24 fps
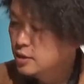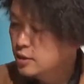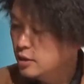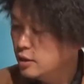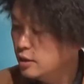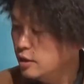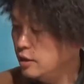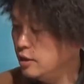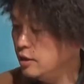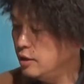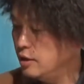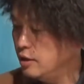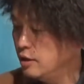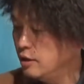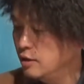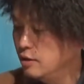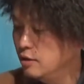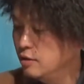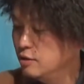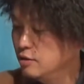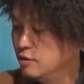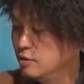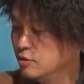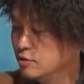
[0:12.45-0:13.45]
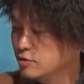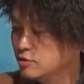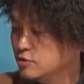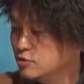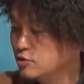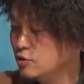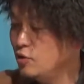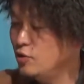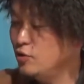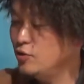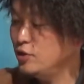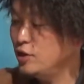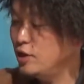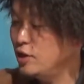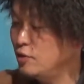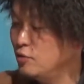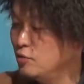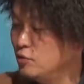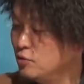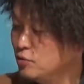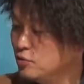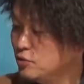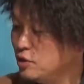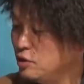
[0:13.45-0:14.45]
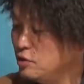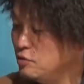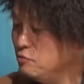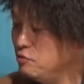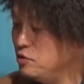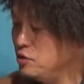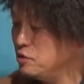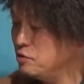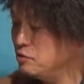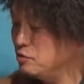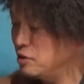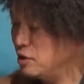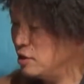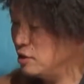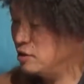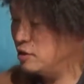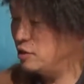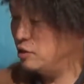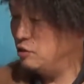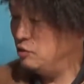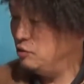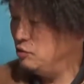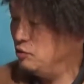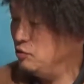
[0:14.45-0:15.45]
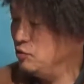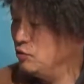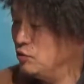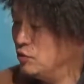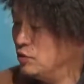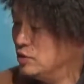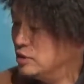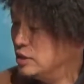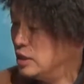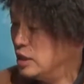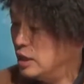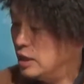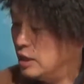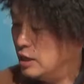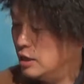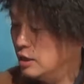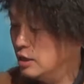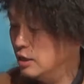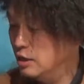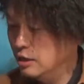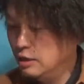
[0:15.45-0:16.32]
えー、すごいね、ゴールデンウィークだっていうのにさ、